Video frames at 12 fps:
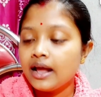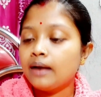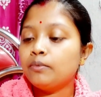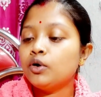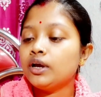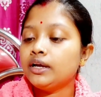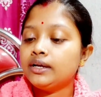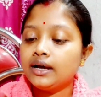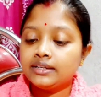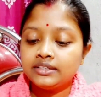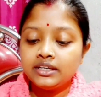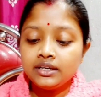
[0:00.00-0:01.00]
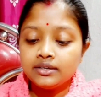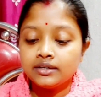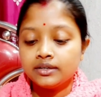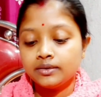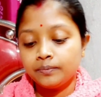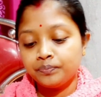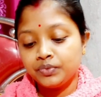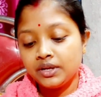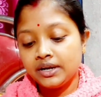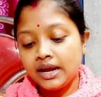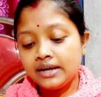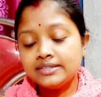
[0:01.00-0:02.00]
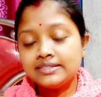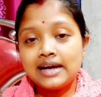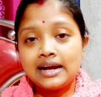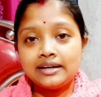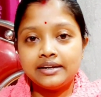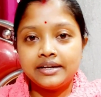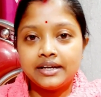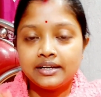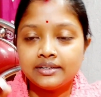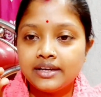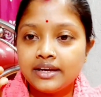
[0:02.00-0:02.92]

এবং এটা আছে রেড সানগ্রিয়া